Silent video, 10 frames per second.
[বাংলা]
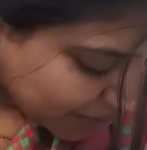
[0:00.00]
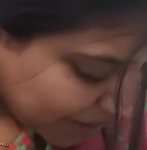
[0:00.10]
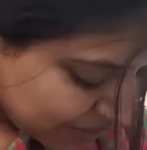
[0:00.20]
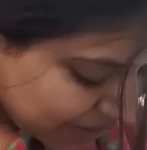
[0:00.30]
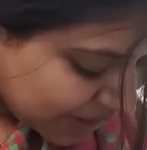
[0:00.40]
আরো
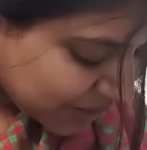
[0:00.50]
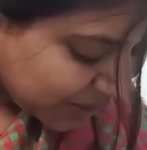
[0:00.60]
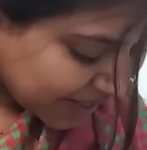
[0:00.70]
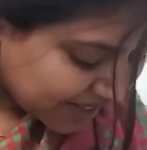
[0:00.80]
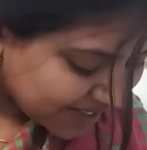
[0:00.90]
একজনা
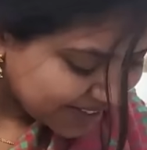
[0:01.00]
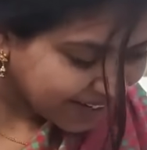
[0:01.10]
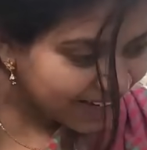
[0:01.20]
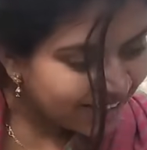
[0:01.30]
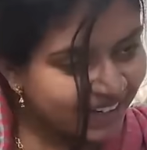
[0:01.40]
চলে
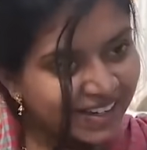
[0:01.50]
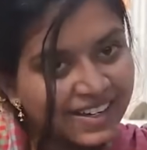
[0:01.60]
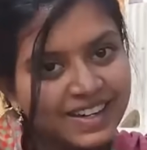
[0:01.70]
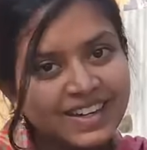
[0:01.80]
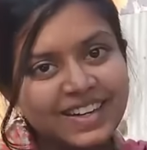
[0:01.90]
এসছে
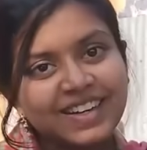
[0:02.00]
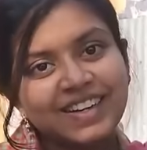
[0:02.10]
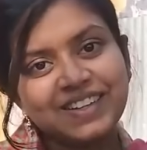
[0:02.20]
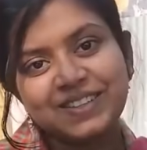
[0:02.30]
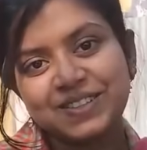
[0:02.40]

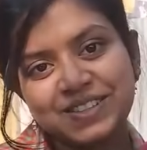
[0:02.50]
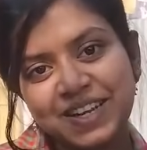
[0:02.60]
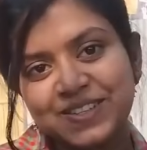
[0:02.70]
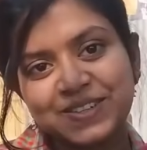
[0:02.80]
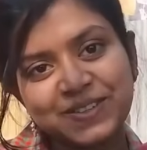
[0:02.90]

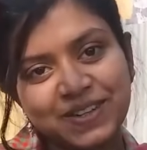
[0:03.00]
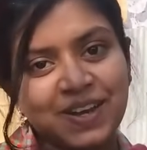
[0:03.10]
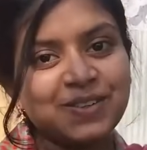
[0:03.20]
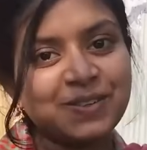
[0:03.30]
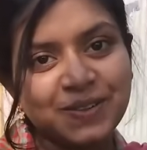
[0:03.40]
সেই জন্য
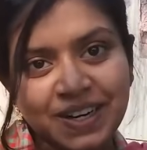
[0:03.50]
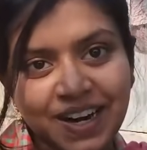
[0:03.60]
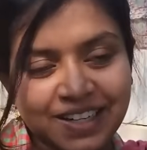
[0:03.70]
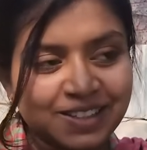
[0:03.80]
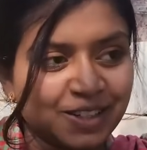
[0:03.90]
এখন দূরেই
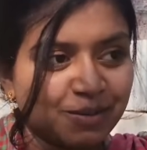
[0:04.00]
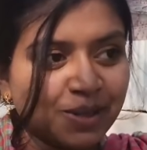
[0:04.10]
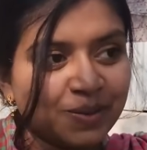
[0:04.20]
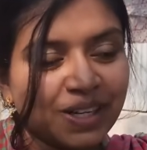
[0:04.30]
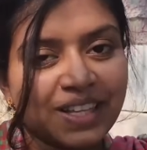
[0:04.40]
রাখতে
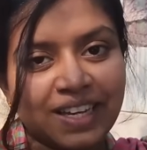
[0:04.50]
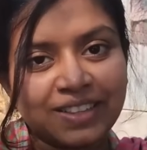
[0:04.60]
হবে দূরেই আর